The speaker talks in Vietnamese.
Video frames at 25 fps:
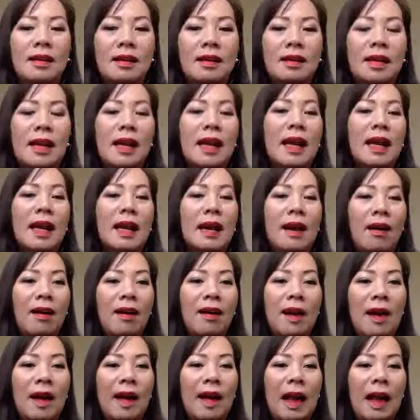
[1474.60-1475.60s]
thì cái đó
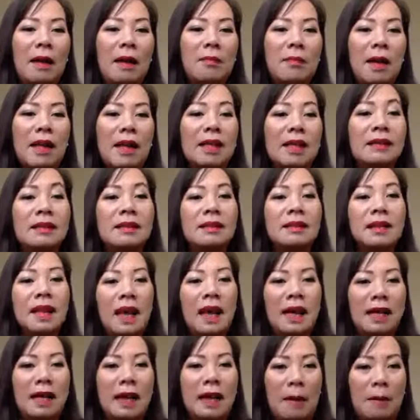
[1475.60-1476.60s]
là cái mà thường
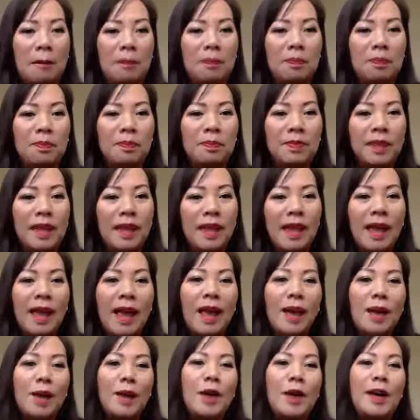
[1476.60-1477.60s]
thanh gặp
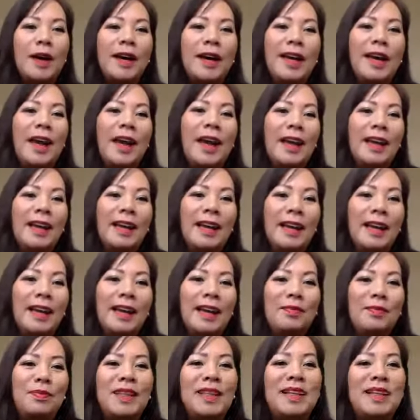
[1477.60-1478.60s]
còn cái
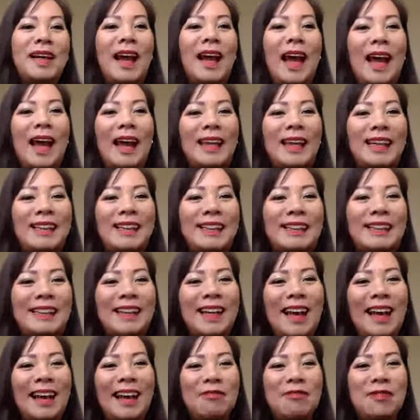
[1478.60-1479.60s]
uh, thứ hai nữa
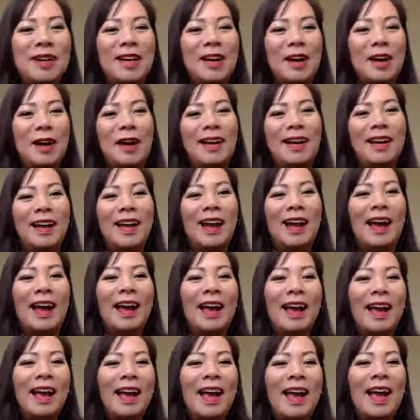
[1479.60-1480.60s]
là anh Vinh hỏi là
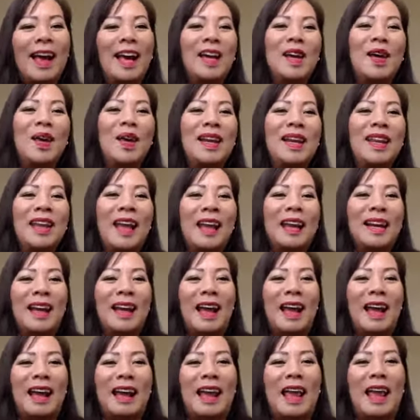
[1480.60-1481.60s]
à, kinh doanh
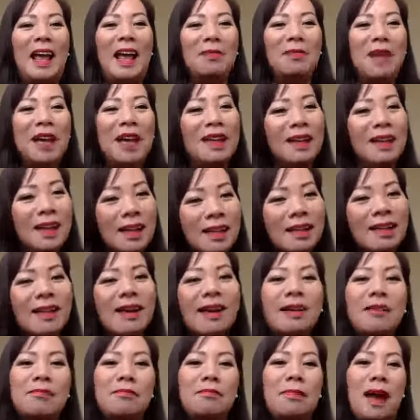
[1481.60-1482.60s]
này em thấy thích
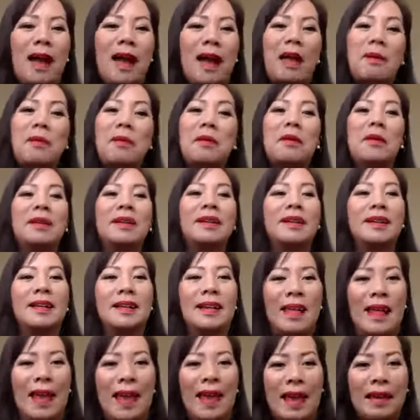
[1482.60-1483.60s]
đó mà em không có thời
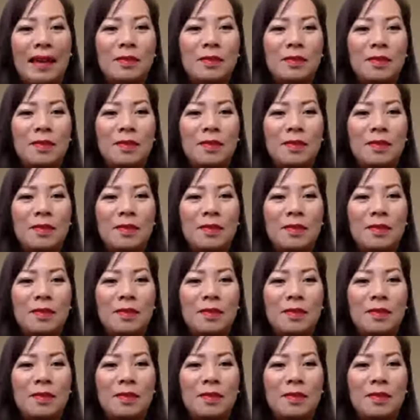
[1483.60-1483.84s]
gian